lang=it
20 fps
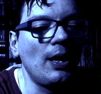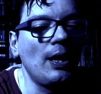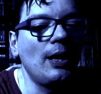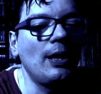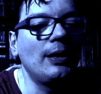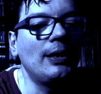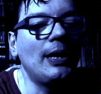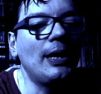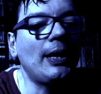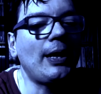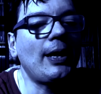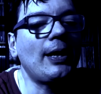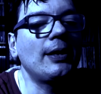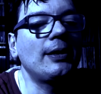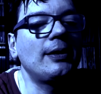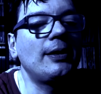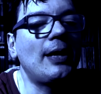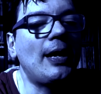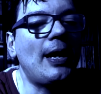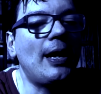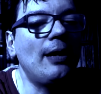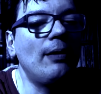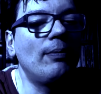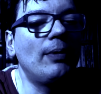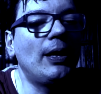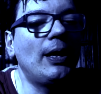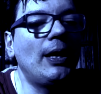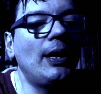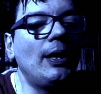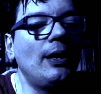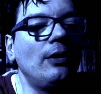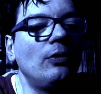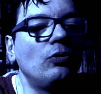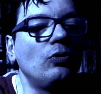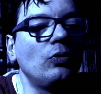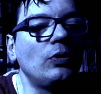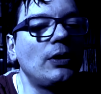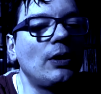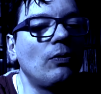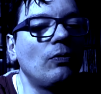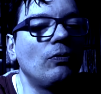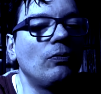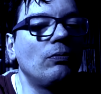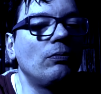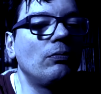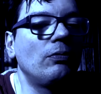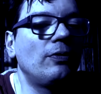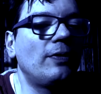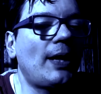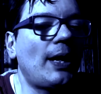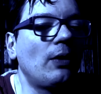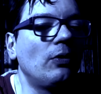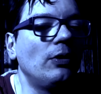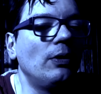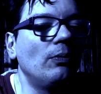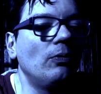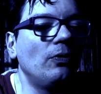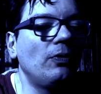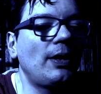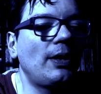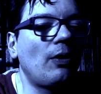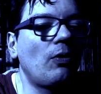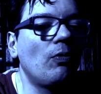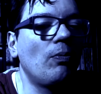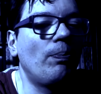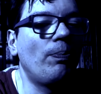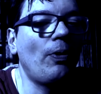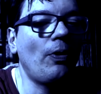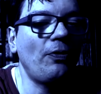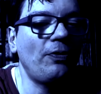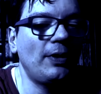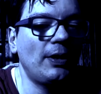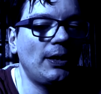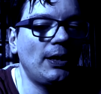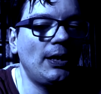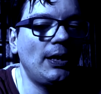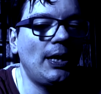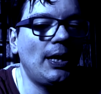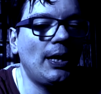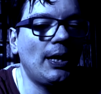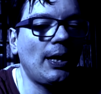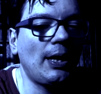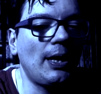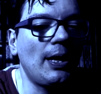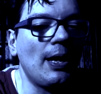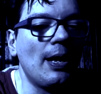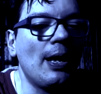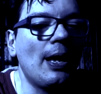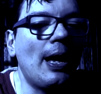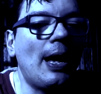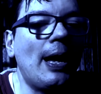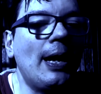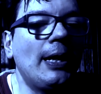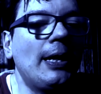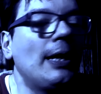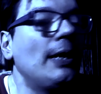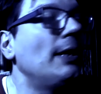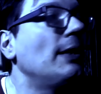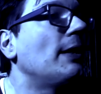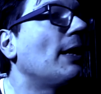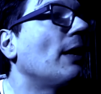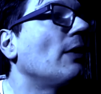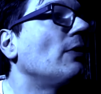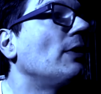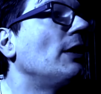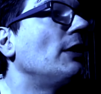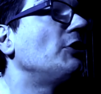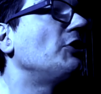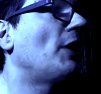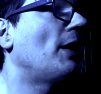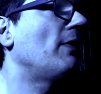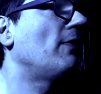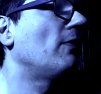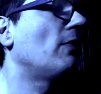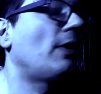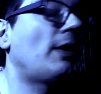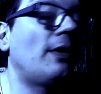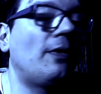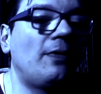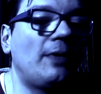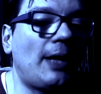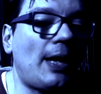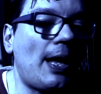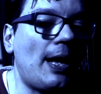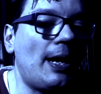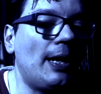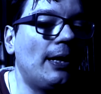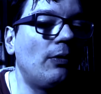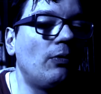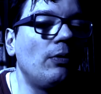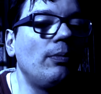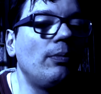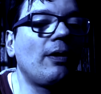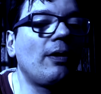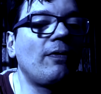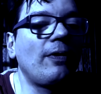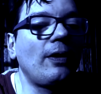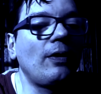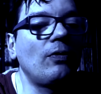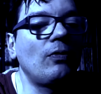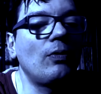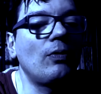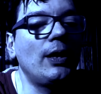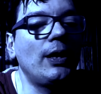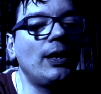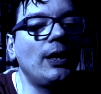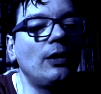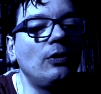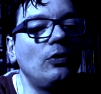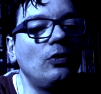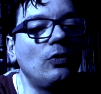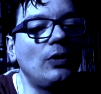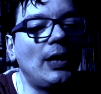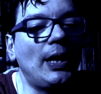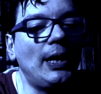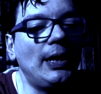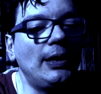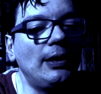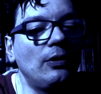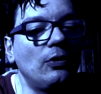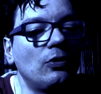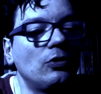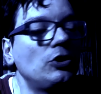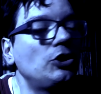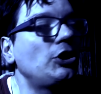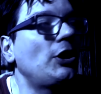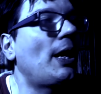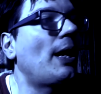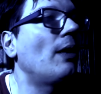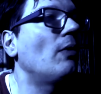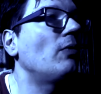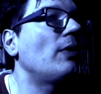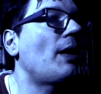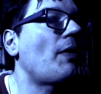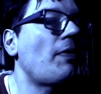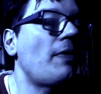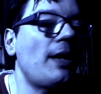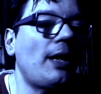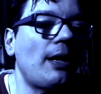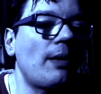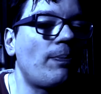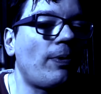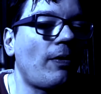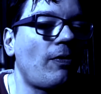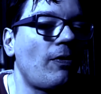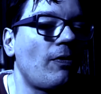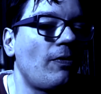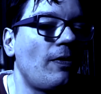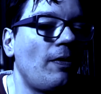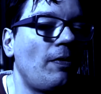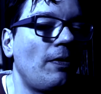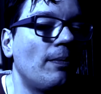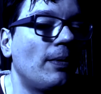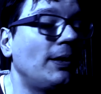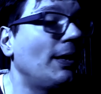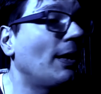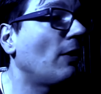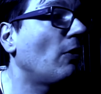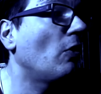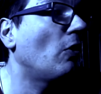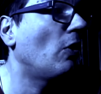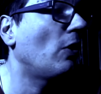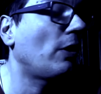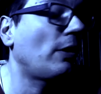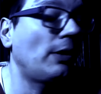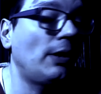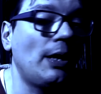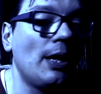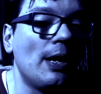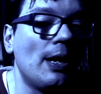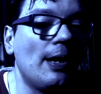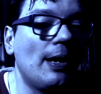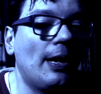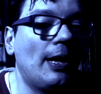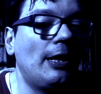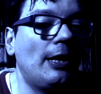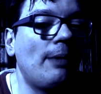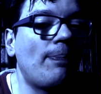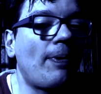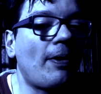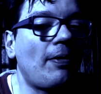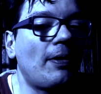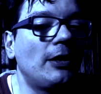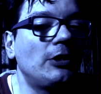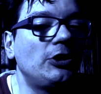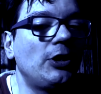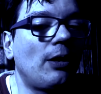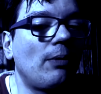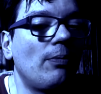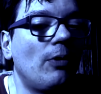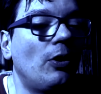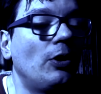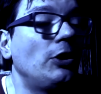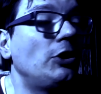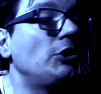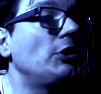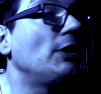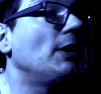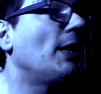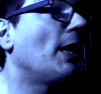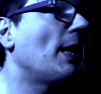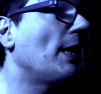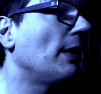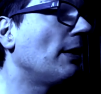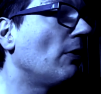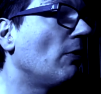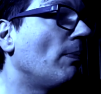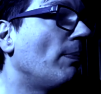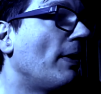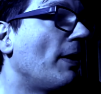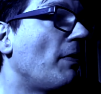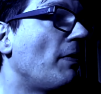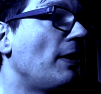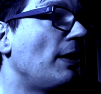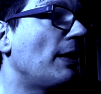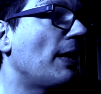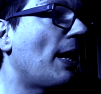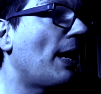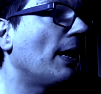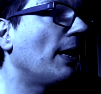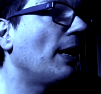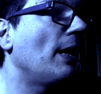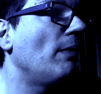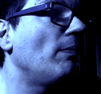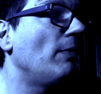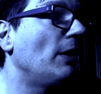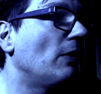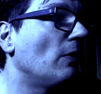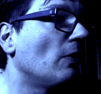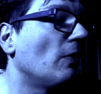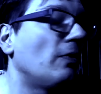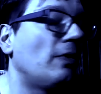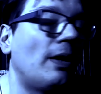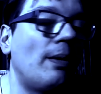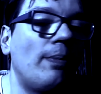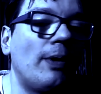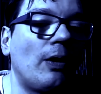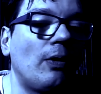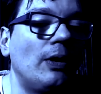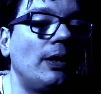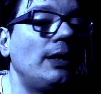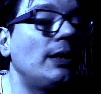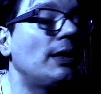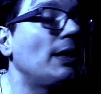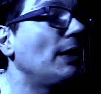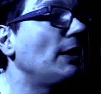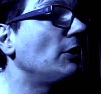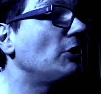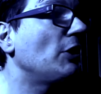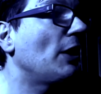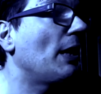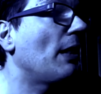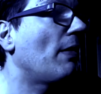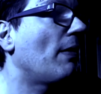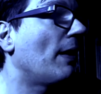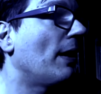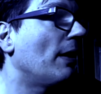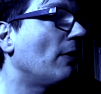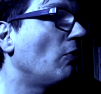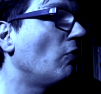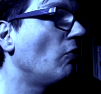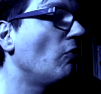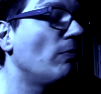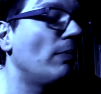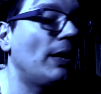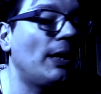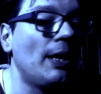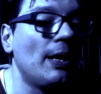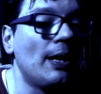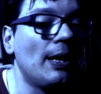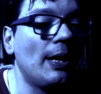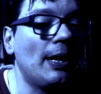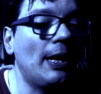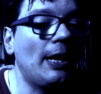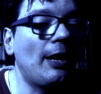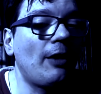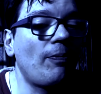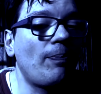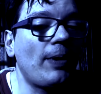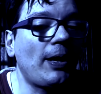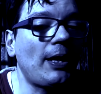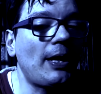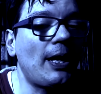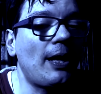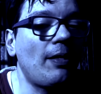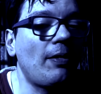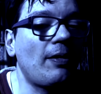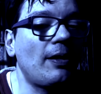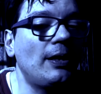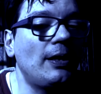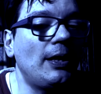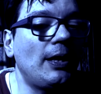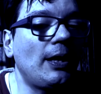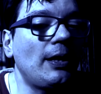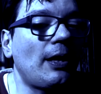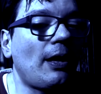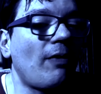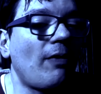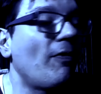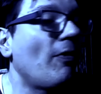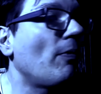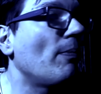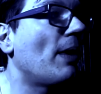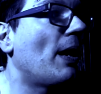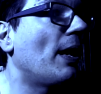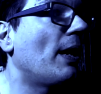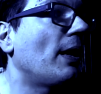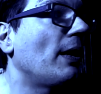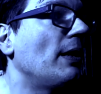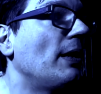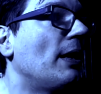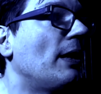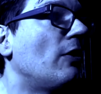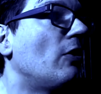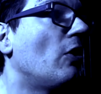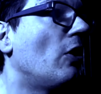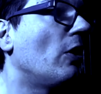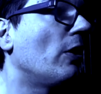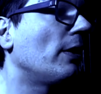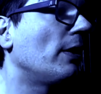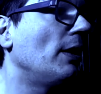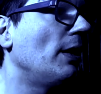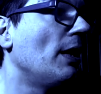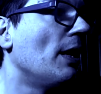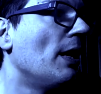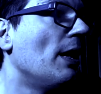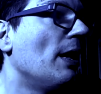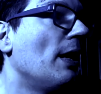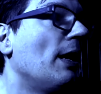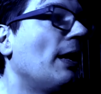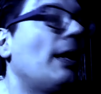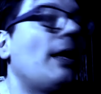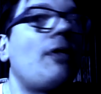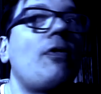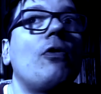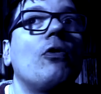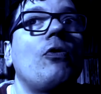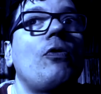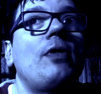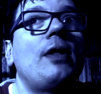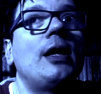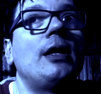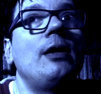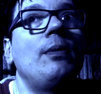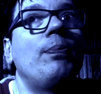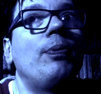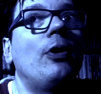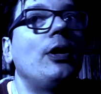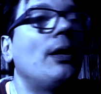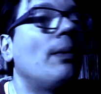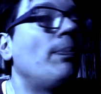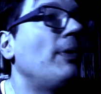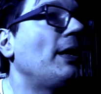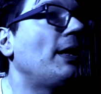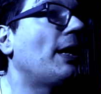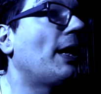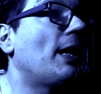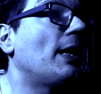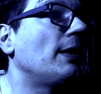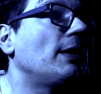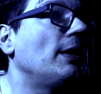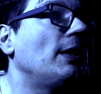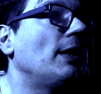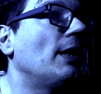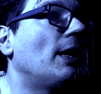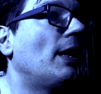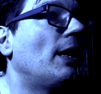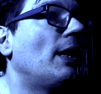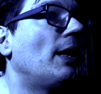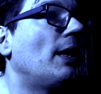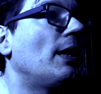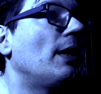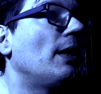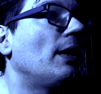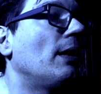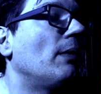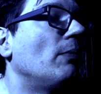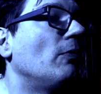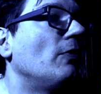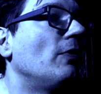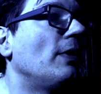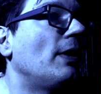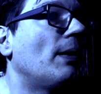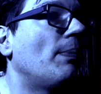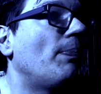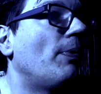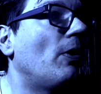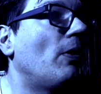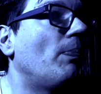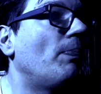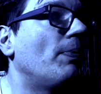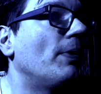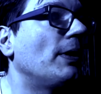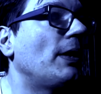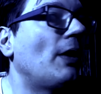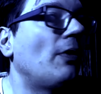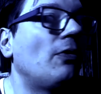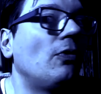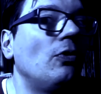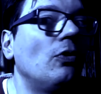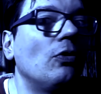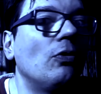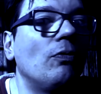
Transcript: nella ragtime e in tutta un sacco di musica composta dai neri, anche all'interno del jazz orchestrale, qui mi riferisco anche a Duke Ellington, c'è una serie preziosissima di accordi e di passaggi armonici di grande complessità che i Beatles ebbero l'intelligenza, l'acume e l'esperienza di ritrasformare in accordi che sono stati poi applicati alla musica pop. Adesso io non